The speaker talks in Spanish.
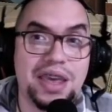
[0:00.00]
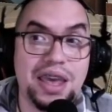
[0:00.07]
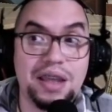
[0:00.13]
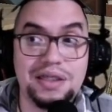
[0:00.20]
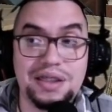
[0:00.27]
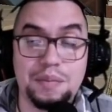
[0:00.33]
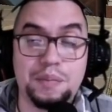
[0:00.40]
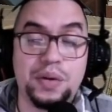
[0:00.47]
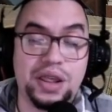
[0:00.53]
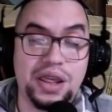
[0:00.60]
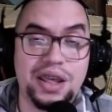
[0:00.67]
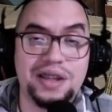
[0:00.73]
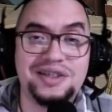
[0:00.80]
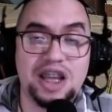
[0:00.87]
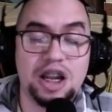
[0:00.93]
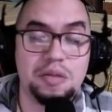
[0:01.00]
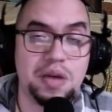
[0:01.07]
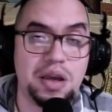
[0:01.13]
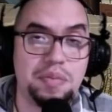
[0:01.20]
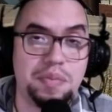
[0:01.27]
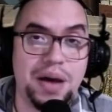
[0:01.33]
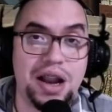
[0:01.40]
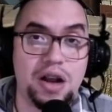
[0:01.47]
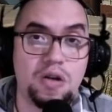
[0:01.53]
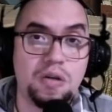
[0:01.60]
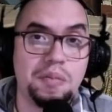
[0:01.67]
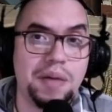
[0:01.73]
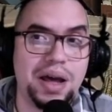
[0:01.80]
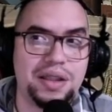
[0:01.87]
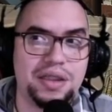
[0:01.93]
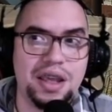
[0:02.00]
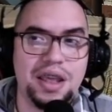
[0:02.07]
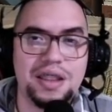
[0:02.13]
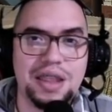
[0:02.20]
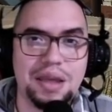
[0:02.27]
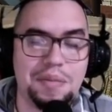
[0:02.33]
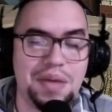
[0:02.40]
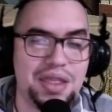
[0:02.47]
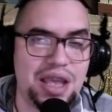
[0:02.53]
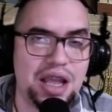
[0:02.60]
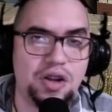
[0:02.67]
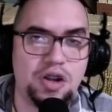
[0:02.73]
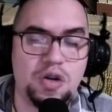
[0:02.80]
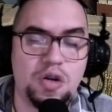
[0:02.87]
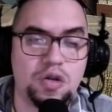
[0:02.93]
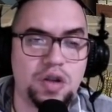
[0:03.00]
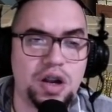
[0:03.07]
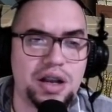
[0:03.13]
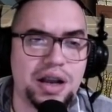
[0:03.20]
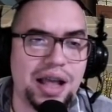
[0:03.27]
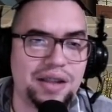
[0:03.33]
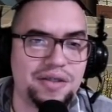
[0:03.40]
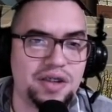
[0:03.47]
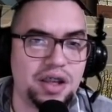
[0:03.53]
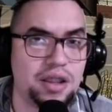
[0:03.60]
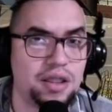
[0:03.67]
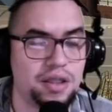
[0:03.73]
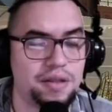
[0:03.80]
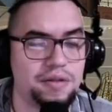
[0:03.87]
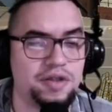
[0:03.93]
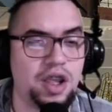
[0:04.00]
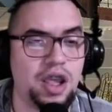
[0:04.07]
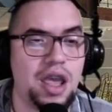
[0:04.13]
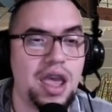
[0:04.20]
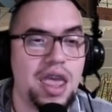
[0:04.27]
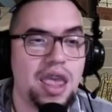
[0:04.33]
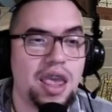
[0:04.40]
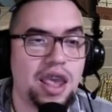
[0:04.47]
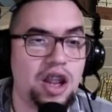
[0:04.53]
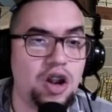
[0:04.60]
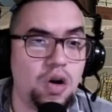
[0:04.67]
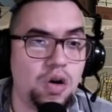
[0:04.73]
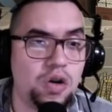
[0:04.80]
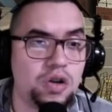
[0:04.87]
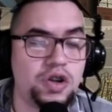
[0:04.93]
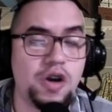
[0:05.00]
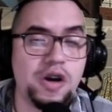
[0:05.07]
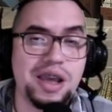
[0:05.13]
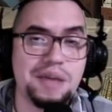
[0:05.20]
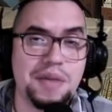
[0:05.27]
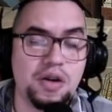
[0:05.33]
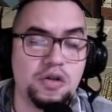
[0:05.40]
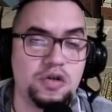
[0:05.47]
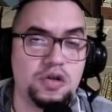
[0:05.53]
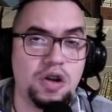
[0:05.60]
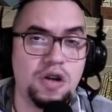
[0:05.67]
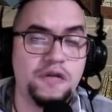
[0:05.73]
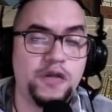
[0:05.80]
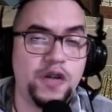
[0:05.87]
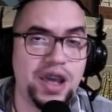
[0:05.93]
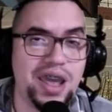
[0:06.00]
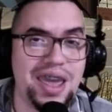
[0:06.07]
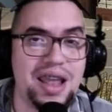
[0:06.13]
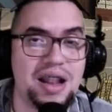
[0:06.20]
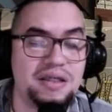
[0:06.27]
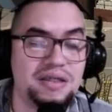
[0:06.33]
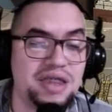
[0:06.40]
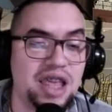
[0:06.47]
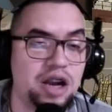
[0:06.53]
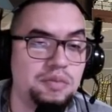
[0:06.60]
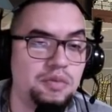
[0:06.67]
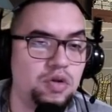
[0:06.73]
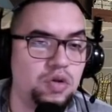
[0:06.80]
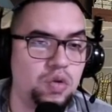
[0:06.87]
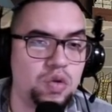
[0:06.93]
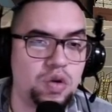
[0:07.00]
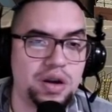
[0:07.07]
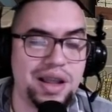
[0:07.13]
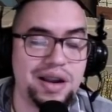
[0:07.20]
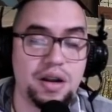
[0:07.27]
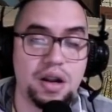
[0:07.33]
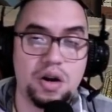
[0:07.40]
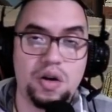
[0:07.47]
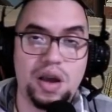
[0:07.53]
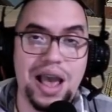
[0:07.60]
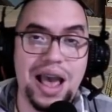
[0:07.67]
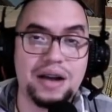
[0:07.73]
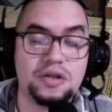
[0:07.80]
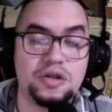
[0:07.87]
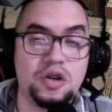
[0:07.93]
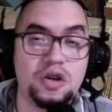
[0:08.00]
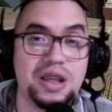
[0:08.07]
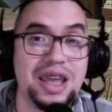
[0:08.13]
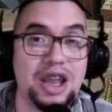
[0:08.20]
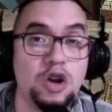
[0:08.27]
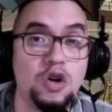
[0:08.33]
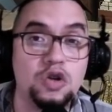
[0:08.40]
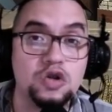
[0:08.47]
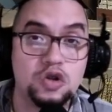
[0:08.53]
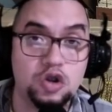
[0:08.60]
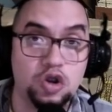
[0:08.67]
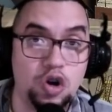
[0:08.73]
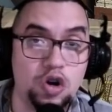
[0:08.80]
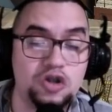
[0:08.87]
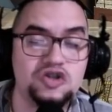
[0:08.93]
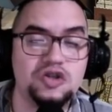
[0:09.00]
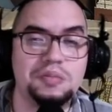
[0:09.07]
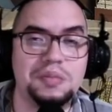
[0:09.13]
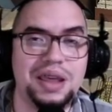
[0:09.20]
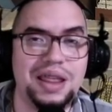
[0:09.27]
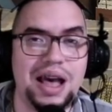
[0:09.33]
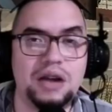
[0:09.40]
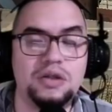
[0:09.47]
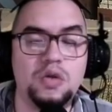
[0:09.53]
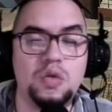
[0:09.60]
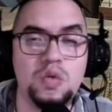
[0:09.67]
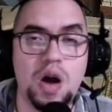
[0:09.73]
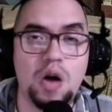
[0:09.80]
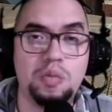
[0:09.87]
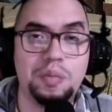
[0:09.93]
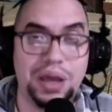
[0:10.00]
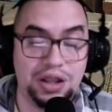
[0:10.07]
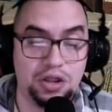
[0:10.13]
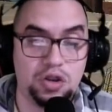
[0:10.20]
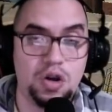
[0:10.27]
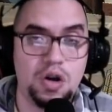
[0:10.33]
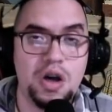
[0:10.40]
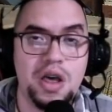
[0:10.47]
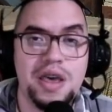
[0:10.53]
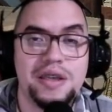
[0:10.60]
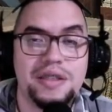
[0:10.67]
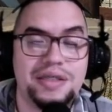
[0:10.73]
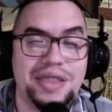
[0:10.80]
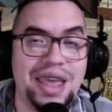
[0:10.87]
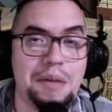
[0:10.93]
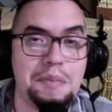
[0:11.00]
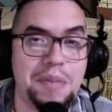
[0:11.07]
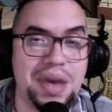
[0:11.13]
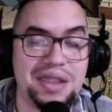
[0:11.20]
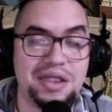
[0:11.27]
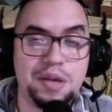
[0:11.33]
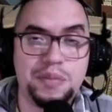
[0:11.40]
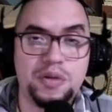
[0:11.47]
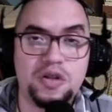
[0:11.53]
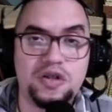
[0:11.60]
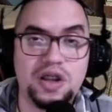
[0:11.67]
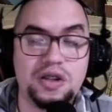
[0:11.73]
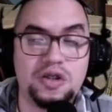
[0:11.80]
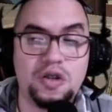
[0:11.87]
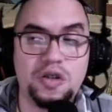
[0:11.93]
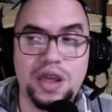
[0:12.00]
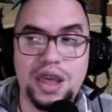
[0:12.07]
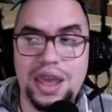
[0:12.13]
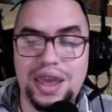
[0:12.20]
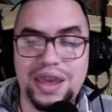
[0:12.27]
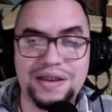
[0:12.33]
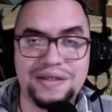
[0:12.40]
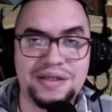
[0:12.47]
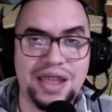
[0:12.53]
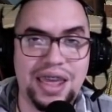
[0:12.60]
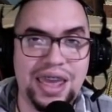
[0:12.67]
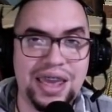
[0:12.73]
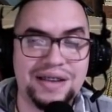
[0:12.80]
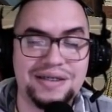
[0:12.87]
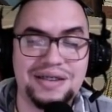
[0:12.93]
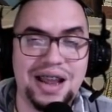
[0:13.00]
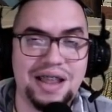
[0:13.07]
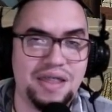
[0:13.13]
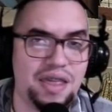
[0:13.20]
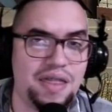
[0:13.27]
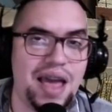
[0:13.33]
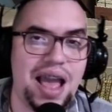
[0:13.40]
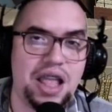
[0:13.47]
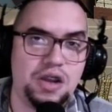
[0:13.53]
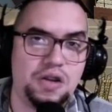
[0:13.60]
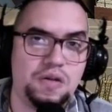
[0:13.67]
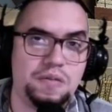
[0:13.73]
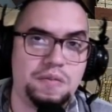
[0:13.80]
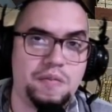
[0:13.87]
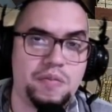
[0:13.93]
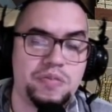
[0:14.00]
que te puede servir para el combate de mediano y corto alcance. Y lo otro que me gustó fue el Thermonuclear Reactor, que los dos me dan un aumento de 20% de extra de daño.